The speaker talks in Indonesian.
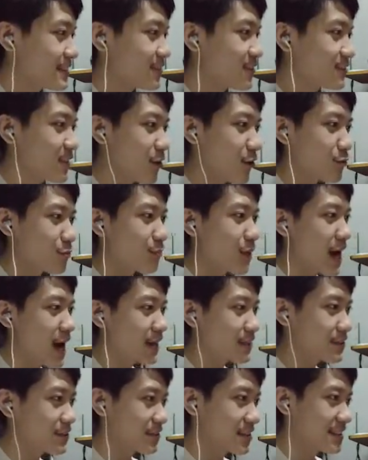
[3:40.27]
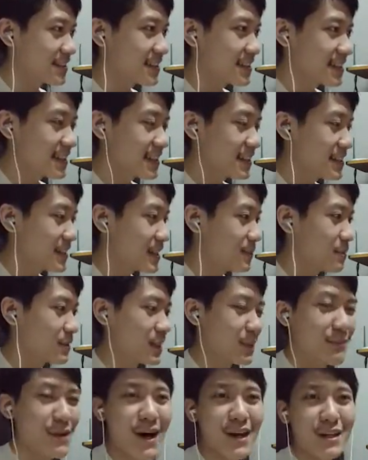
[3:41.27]
gue takut banget tuh kan
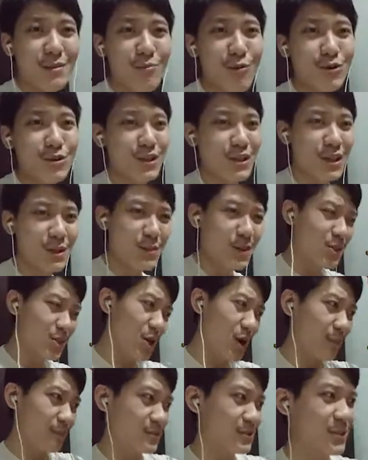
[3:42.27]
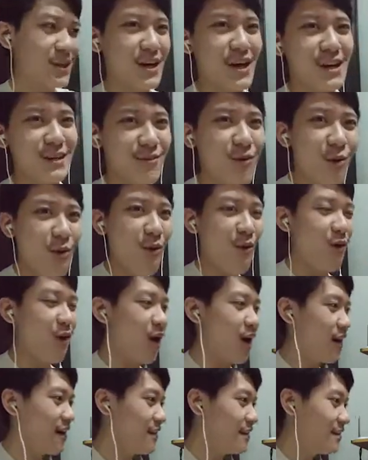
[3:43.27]
tiba-tiba ada monster tiba-tiba jump scare wow
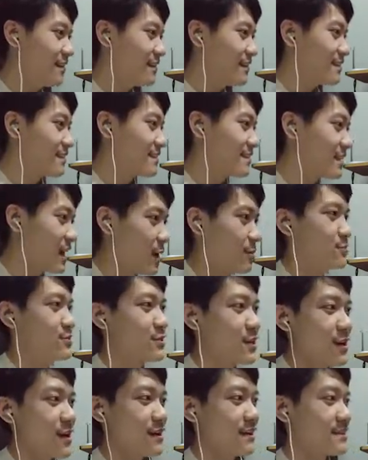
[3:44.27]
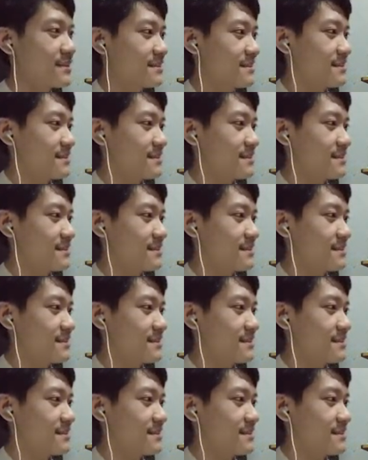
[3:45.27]
jump scare